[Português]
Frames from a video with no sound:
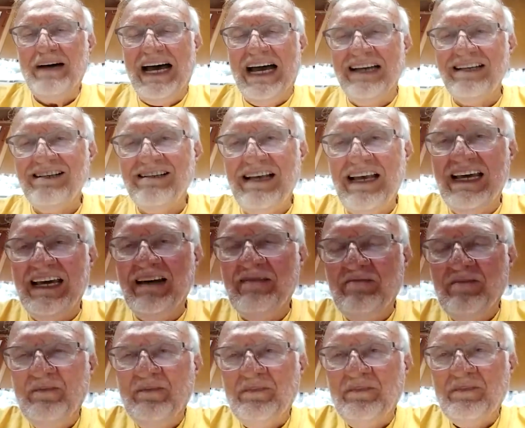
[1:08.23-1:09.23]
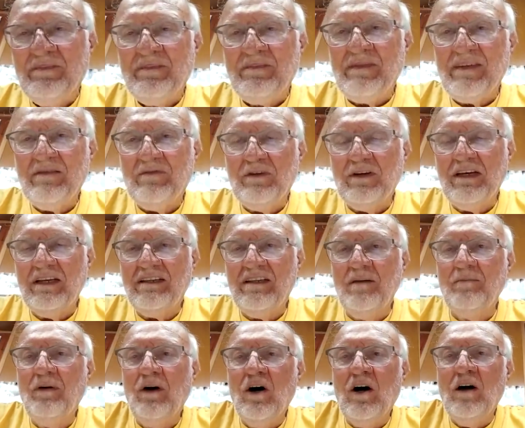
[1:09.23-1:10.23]
Mas é, foi
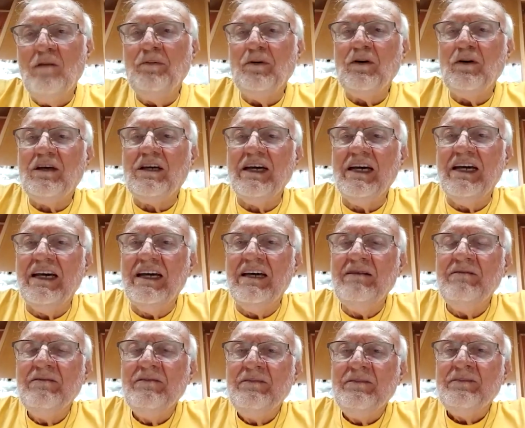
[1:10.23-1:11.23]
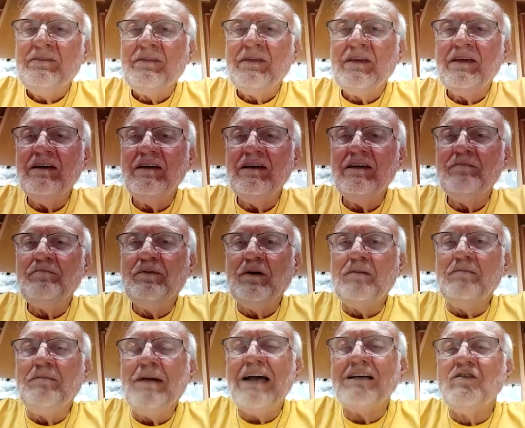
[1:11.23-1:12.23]
até bom porque é,
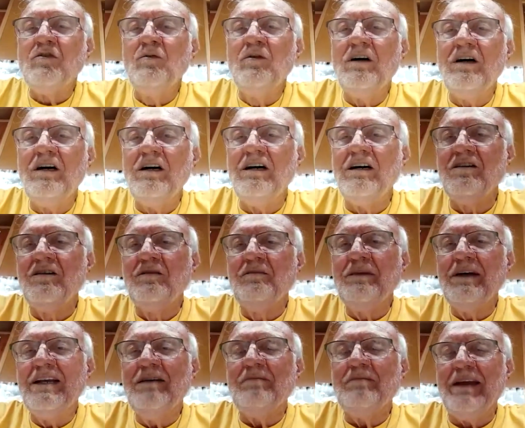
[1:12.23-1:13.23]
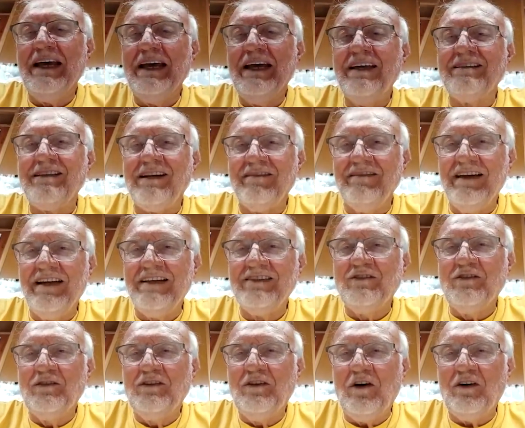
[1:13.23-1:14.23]
por mais de um ano me lembrei, através
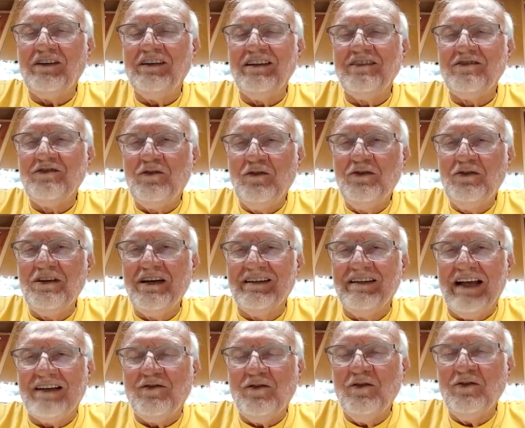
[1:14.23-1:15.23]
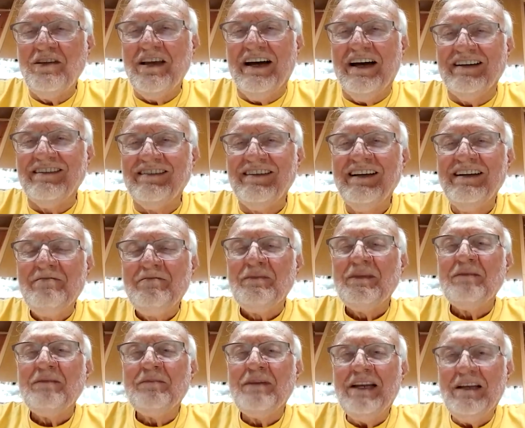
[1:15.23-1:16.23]
do dor de unha, das unhas,
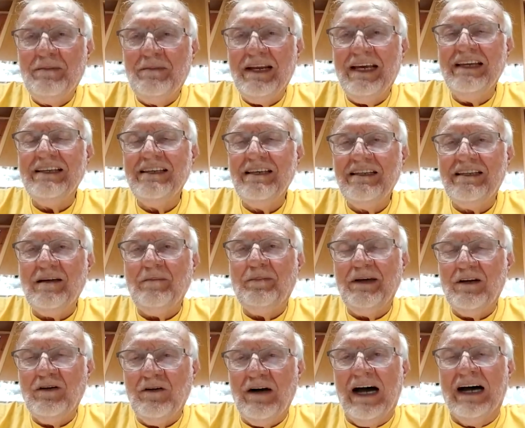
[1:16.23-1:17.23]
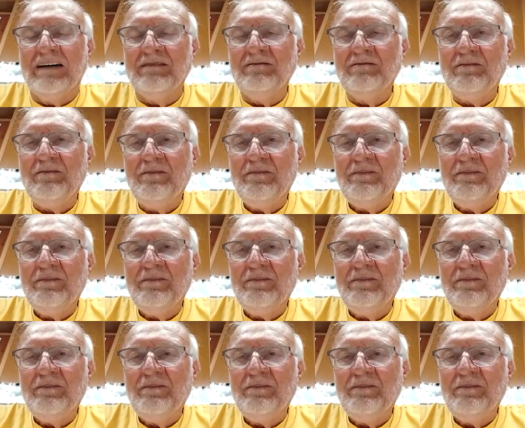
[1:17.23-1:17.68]
me lembrei de Itaperoá.